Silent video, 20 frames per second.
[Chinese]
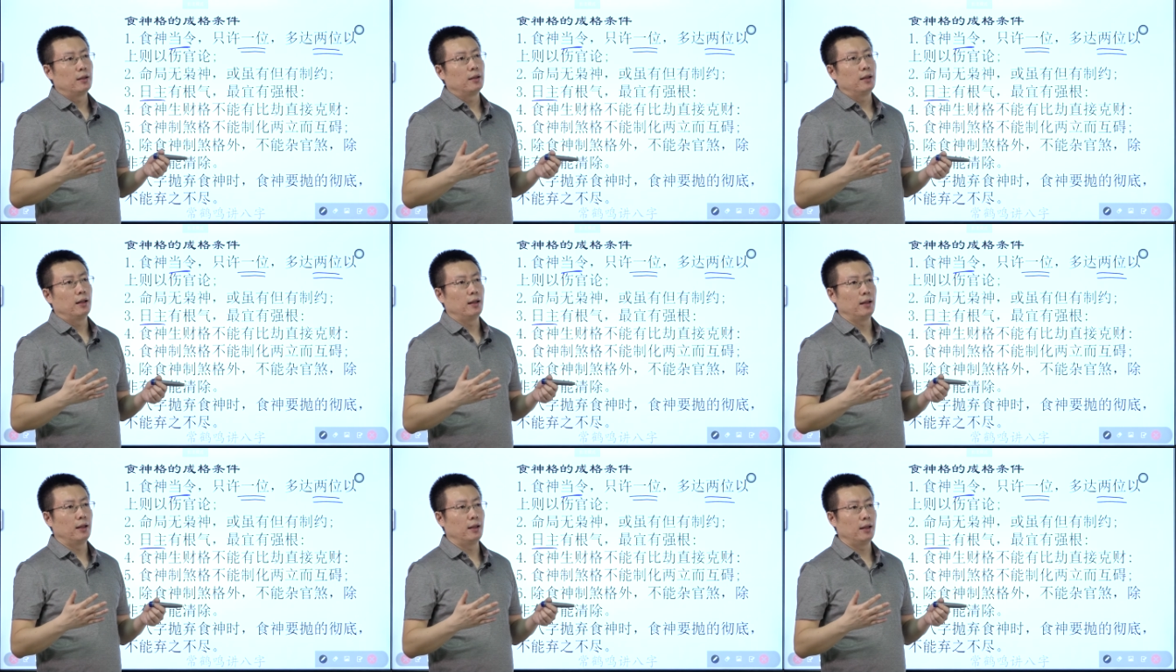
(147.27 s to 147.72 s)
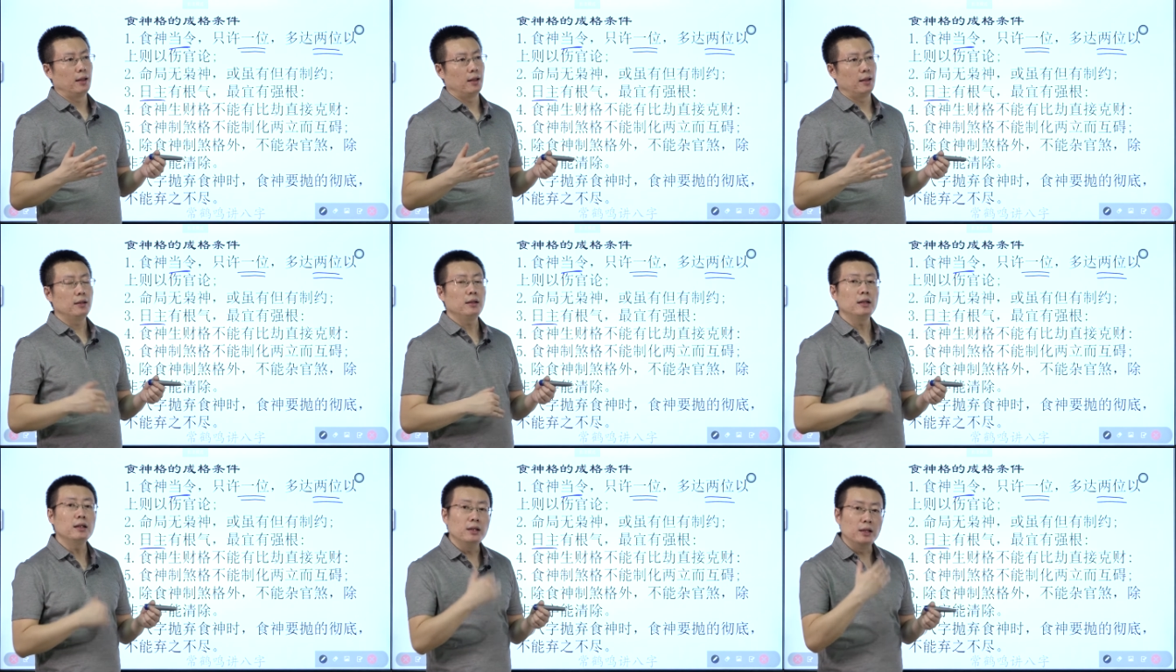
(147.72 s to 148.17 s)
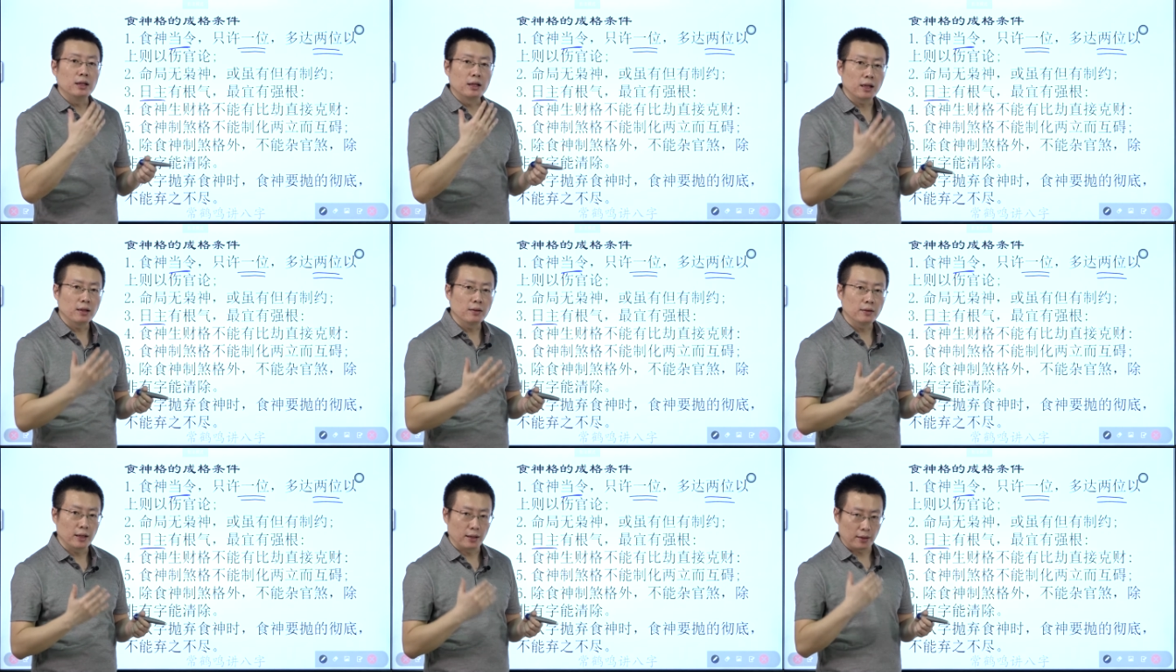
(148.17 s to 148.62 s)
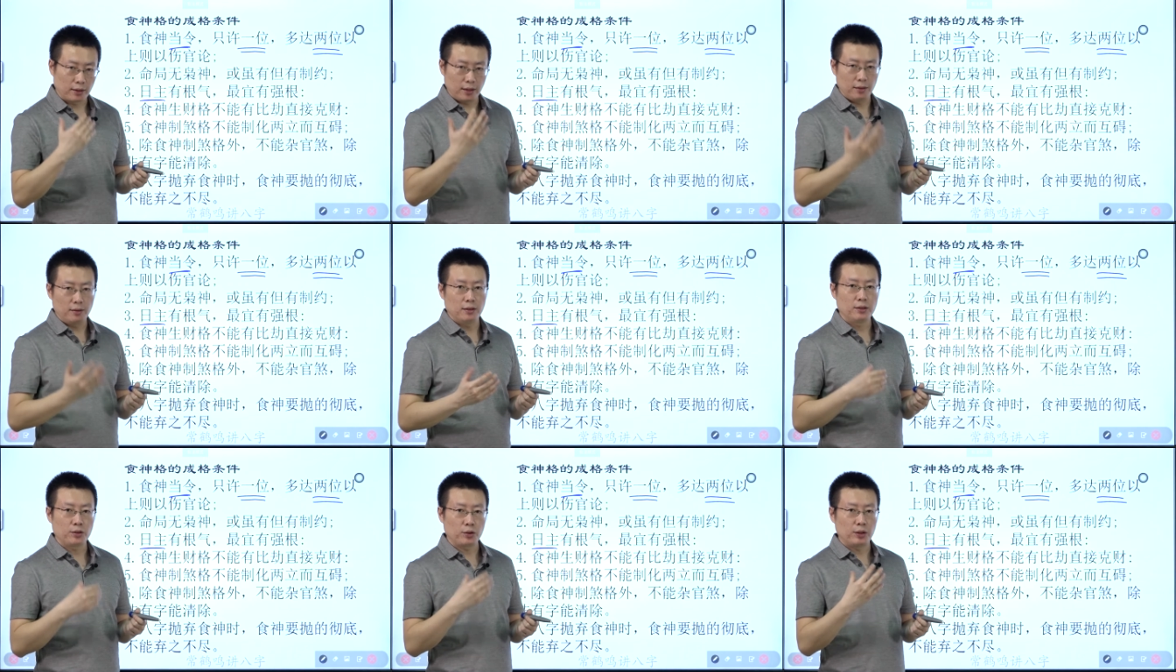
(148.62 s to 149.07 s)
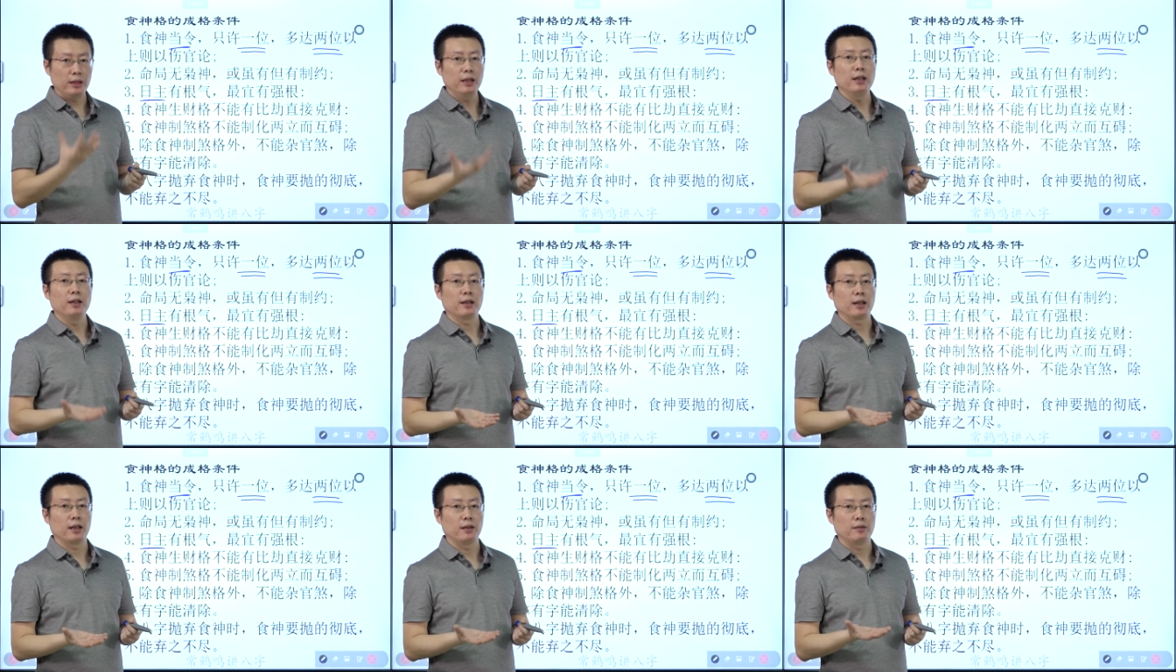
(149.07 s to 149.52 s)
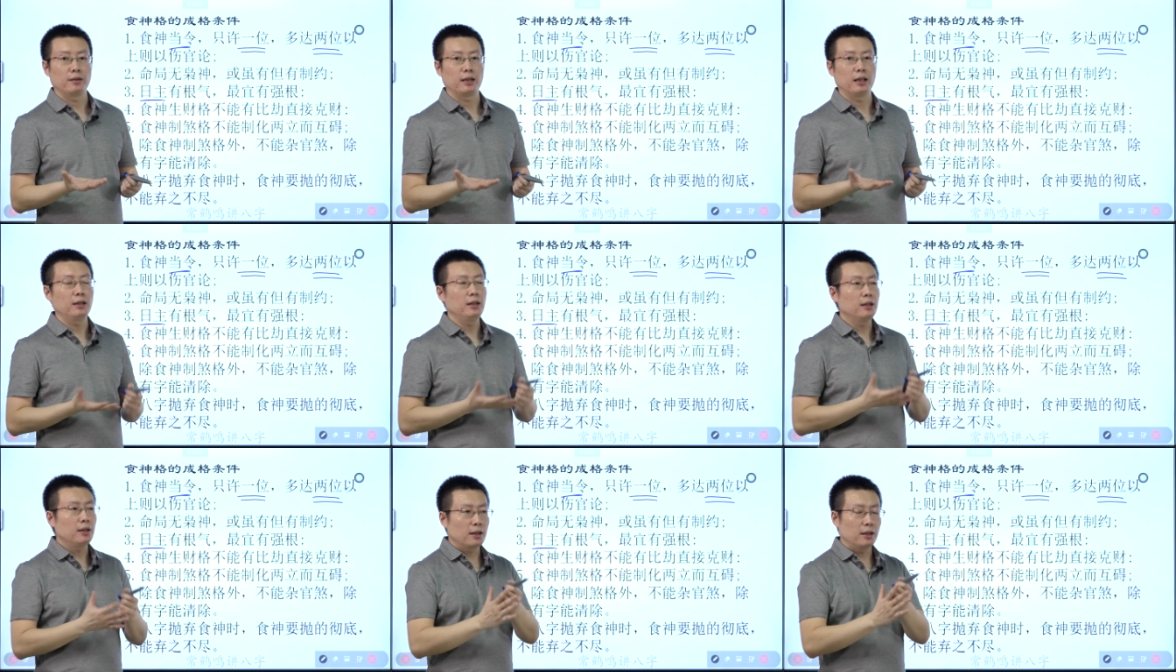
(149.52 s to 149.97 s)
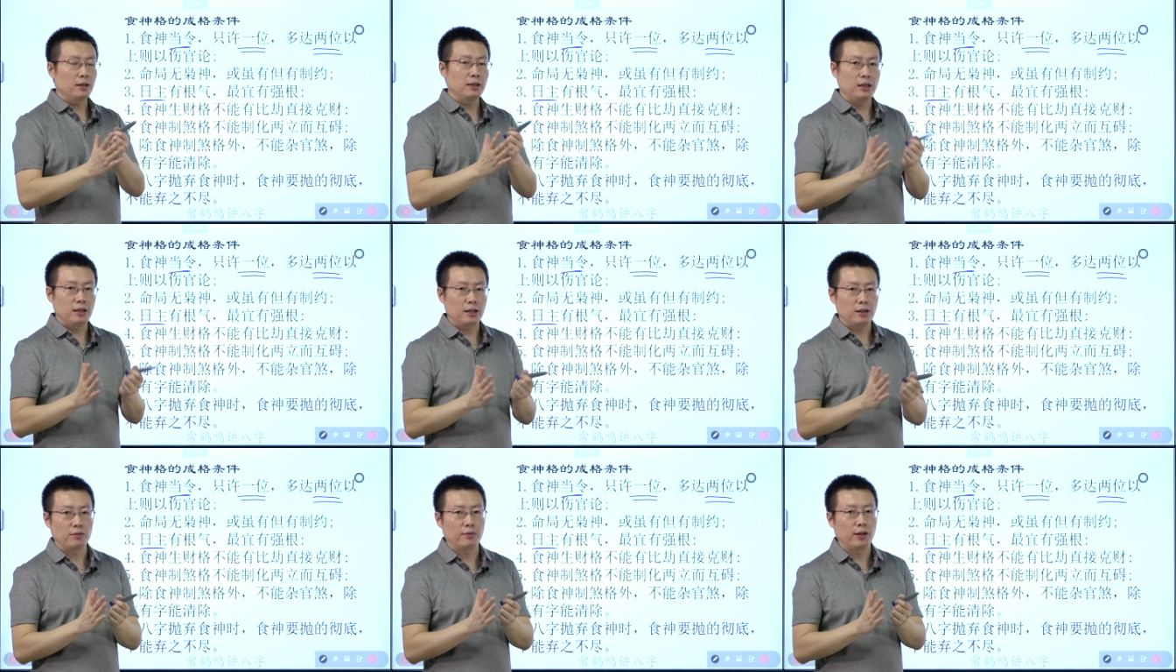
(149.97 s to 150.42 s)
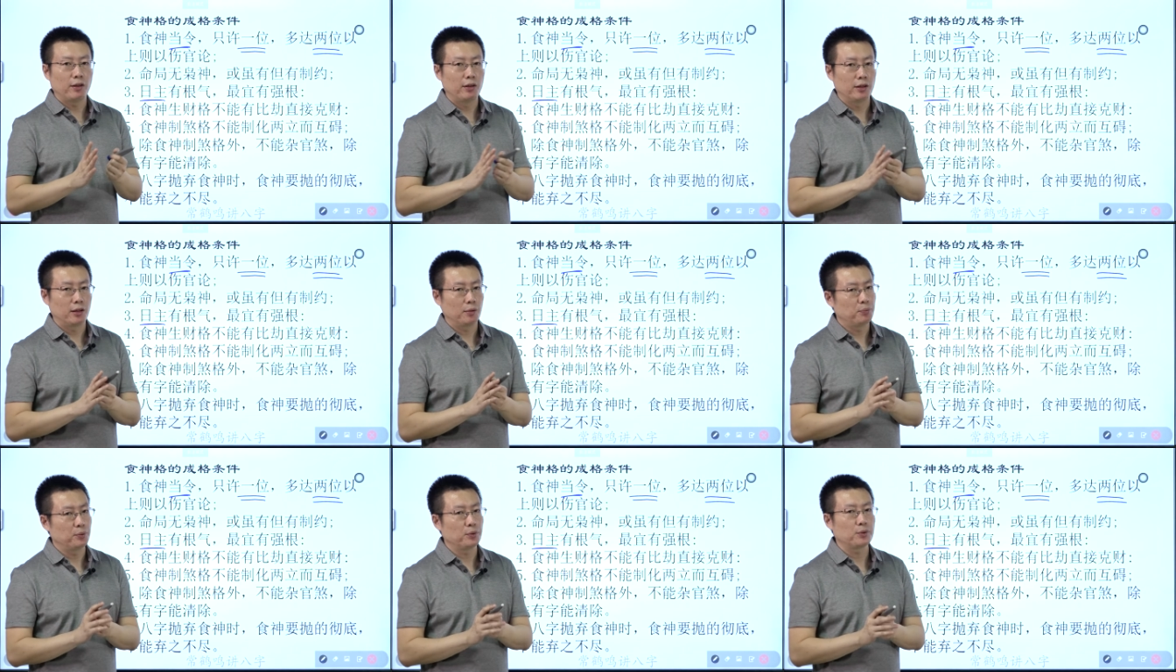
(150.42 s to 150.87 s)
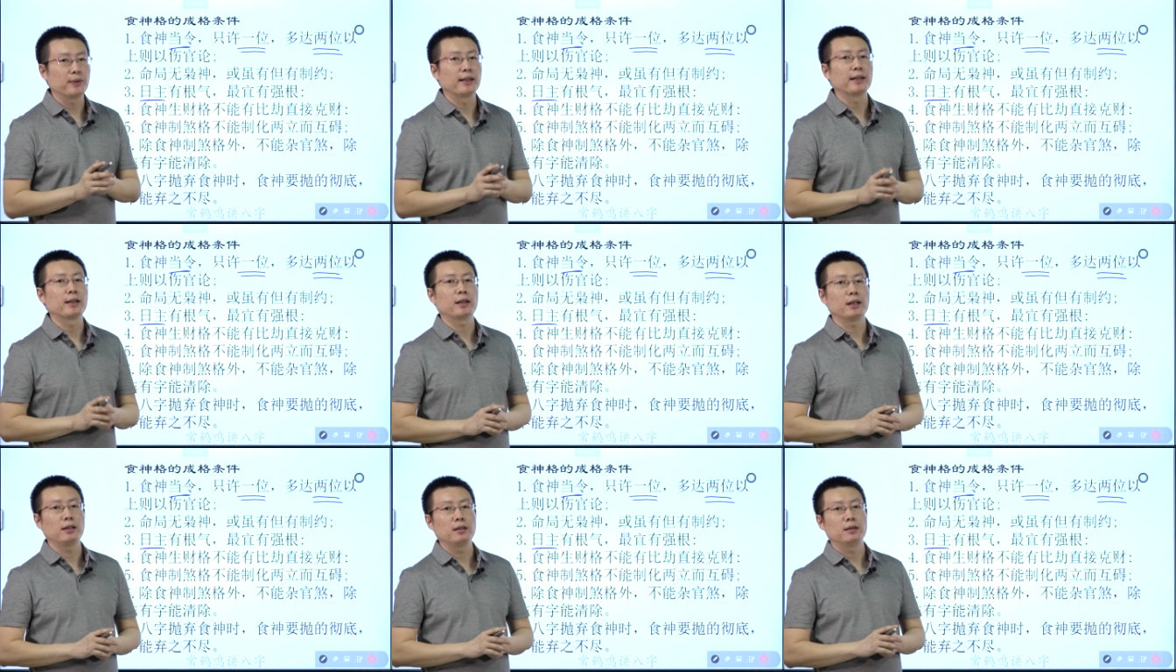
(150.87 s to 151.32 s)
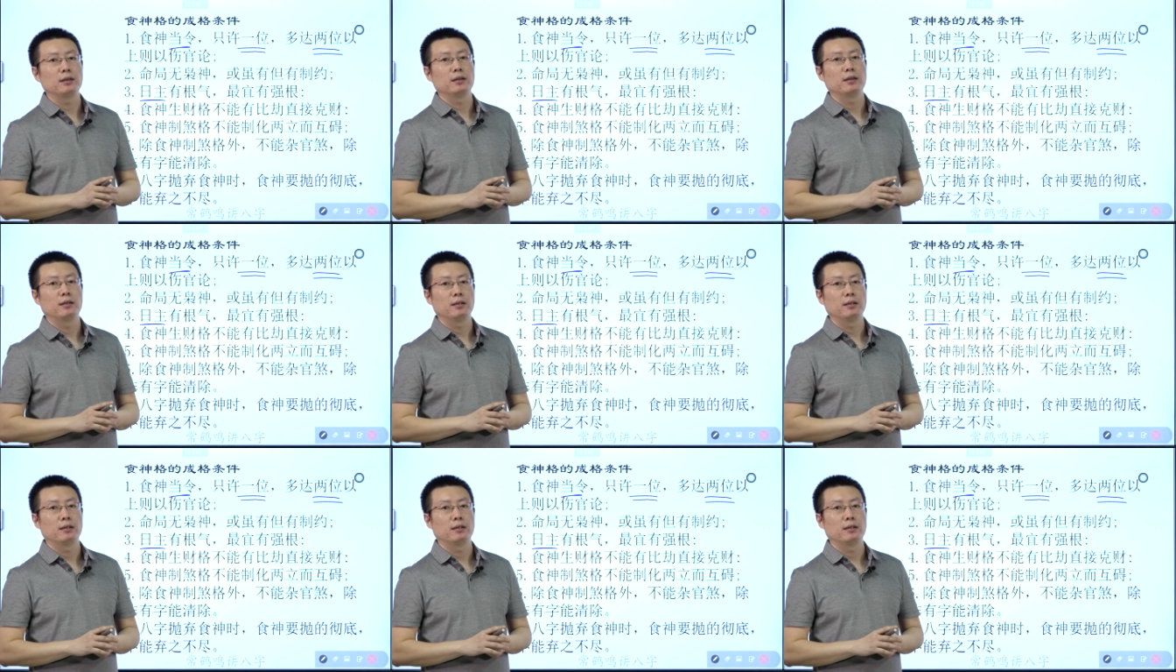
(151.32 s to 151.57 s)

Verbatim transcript: 呃，印生的根就是印根，但印根其实往往它不算根，